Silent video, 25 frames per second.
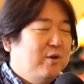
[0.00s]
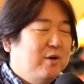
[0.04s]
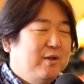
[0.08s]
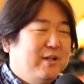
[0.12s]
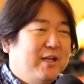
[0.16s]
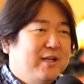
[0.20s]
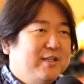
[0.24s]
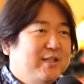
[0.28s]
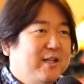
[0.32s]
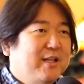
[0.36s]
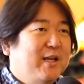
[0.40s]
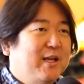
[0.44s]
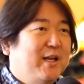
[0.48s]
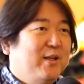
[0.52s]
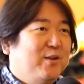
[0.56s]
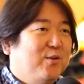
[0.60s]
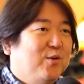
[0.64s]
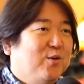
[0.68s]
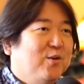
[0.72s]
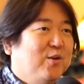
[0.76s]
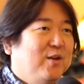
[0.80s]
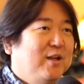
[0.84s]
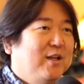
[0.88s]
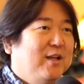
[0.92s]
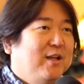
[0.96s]
れは出さないと。
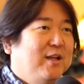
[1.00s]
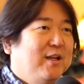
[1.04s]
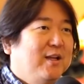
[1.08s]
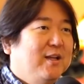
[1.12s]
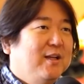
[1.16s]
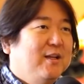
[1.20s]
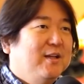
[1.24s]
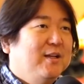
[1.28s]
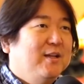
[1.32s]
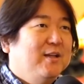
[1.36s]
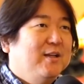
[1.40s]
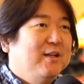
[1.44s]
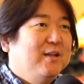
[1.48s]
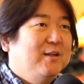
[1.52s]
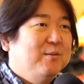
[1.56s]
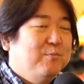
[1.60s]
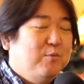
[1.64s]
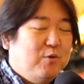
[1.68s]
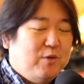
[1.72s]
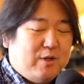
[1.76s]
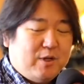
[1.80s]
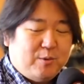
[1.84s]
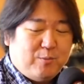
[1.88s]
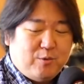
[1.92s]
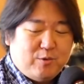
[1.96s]
出さないと。も
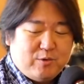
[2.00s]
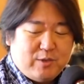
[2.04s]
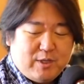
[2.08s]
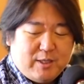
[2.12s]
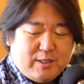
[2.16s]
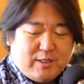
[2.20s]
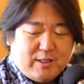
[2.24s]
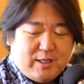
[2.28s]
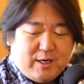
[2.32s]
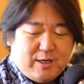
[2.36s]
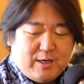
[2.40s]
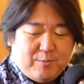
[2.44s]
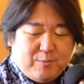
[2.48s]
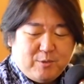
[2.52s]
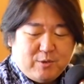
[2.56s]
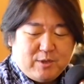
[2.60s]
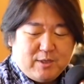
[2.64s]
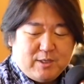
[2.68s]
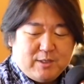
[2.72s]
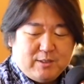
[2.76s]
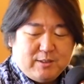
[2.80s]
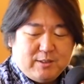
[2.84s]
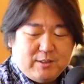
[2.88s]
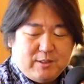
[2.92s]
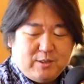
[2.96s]
うだから僕だったら僕は
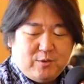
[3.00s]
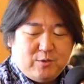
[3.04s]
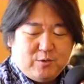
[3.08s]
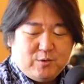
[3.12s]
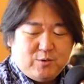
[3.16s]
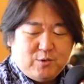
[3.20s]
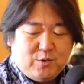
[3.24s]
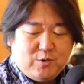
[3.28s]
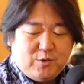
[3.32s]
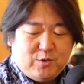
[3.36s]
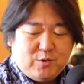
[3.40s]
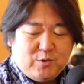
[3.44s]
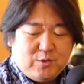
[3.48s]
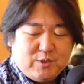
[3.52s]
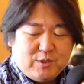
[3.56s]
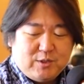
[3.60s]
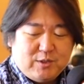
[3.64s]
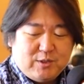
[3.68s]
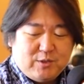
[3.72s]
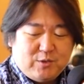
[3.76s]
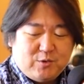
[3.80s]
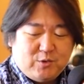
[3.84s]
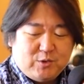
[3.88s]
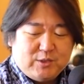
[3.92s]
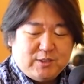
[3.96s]
あのそういう年、
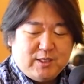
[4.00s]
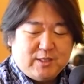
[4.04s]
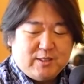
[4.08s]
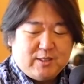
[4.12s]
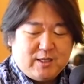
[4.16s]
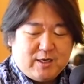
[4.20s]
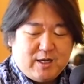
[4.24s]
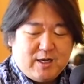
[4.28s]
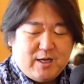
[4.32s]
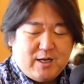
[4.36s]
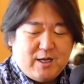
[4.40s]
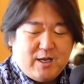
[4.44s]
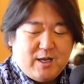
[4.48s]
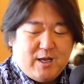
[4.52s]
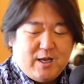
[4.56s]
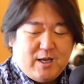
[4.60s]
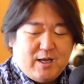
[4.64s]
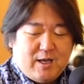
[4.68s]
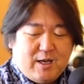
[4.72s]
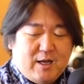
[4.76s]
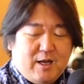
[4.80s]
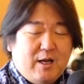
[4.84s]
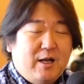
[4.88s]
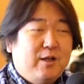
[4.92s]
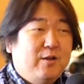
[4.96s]
年だったら、
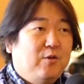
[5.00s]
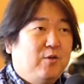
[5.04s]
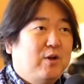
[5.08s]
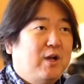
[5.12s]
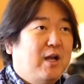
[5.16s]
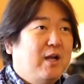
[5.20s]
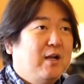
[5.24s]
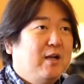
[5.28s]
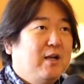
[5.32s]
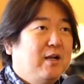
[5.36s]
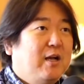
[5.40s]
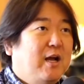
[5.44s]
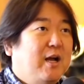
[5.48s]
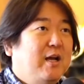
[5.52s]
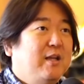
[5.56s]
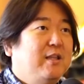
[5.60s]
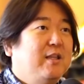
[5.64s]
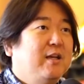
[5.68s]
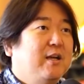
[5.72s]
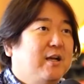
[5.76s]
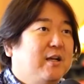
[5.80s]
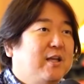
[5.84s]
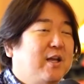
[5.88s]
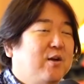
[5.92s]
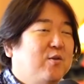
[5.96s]
うん、あのか相手
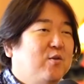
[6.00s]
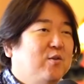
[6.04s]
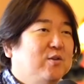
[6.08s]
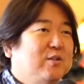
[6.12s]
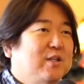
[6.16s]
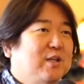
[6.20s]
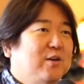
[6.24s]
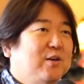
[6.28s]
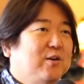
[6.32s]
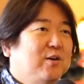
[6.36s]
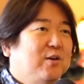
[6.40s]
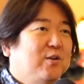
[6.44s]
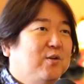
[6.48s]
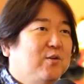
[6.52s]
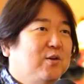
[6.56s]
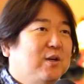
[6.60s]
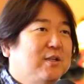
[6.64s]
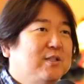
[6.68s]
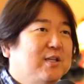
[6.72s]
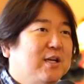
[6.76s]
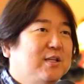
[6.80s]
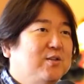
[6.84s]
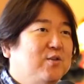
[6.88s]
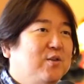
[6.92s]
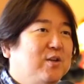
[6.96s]
が結婚してるかどうか
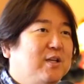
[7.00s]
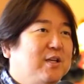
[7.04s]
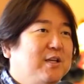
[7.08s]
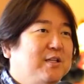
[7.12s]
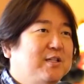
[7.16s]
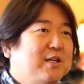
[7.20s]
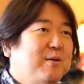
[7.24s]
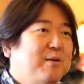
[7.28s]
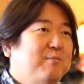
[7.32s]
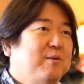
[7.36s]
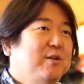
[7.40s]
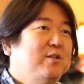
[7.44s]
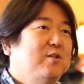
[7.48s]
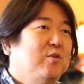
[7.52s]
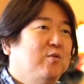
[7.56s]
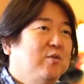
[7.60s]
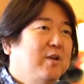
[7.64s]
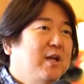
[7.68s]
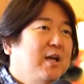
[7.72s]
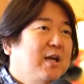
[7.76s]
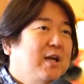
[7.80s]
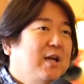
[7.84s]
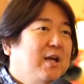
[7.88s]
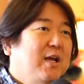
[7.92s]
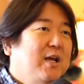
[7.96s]
最初に聞いちゃいますよ
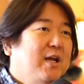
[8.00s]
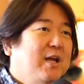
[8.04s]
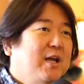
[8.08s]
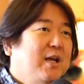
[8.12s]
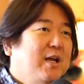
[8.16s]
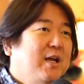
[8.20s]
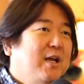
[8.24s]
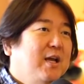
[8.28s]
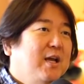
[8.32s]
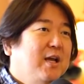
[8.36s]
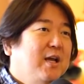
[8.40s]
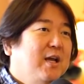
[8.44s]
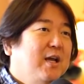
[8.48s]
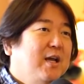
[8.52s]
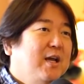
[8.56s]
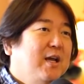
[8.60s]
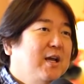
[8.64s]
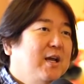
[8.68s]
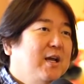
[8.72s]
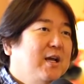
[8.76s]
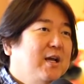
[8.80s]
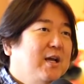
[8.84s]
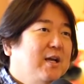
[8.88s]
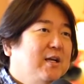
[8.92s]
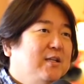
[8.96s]
ね。
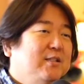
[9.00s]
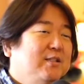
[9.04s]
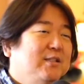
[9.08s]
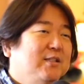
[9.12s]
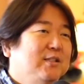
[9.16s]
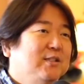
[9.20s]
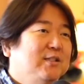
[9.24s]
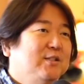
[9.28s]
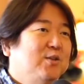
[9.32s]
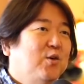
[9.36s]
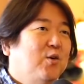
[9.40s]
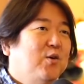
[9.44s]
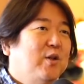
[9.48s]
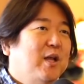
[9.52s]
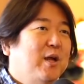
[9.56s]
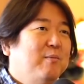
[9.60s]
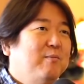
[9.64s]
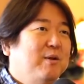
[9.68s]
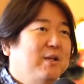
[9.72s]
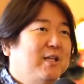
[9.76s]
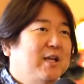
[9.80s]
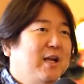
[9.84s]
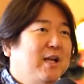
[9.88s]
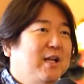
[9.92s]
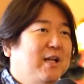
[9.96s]
はい、ストレートに冗談
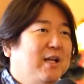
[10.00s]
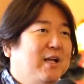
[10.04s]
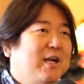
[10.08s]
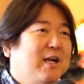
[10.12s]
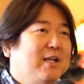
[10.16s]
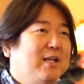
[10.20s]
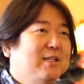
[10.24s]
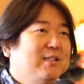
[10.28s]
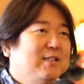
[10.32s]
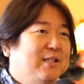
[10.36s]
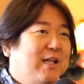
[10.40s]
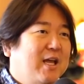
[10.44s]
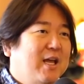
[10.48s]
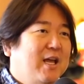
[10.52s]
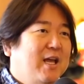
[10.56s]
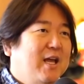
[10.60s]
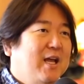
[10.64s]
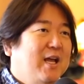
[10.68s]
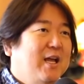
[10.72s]
みたいな感じで。